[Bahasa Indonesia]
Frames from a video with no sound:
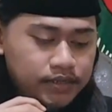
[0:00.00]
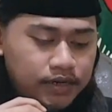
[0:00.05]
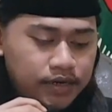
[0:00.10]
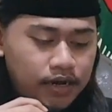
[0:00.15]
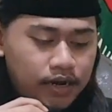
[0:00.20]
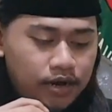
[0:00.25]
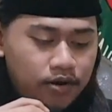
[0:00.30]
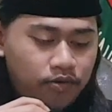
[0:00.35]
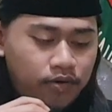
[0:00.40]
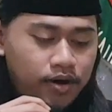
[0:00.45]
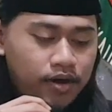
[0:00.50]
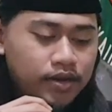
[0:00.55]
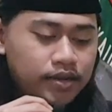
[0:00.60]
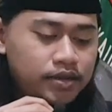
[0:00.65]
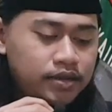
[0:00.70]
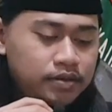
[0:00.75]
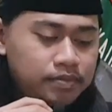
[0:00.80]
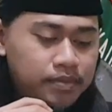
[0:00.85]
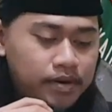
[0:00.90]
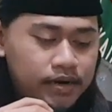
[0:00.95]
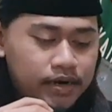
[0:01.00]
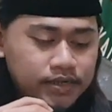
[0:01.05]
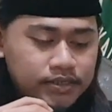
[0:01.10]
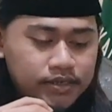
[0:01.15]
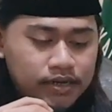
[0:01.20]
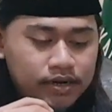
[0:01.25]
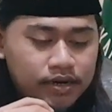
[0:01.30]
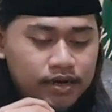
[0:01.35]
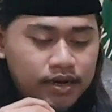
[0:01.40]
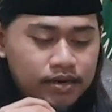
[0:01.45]
saya awali
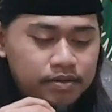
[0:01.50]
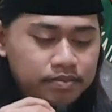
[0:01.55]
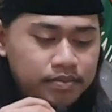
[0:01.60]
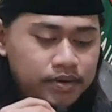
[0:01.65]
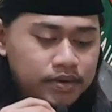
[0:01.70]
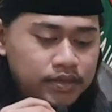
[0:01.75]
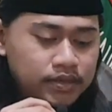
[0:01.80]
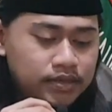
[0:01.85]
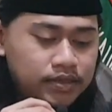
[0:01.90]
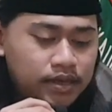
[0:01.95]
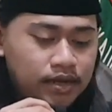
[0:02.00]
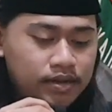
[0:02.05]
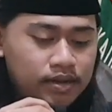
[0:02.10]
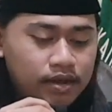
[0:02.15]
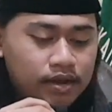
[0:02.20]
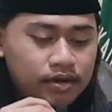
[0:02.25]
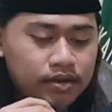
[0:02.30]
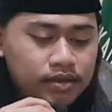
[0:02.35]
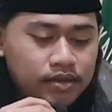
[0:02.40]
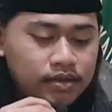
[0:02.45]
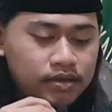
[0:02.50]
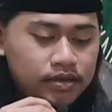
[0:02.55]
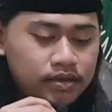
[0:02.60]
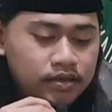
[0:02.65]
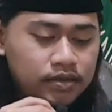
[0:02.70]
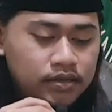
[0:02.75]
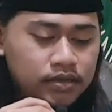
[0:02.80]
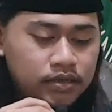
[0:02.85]
berdasarkan berita dari